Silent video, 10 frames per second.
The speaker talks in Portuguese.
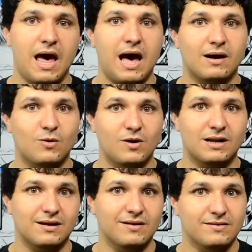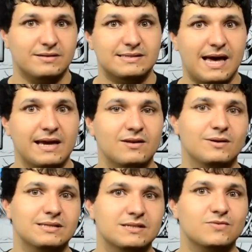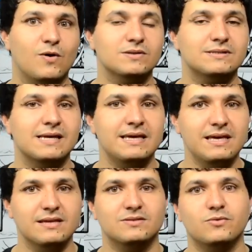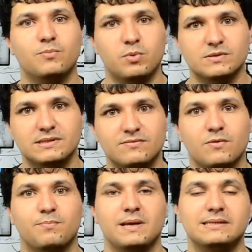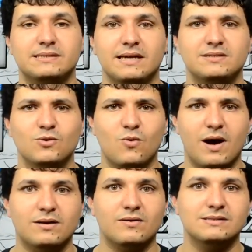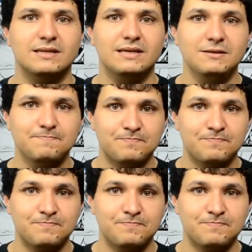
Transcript: Agora, saíram essas fotos aí de um possível PlayStation 4 Slim.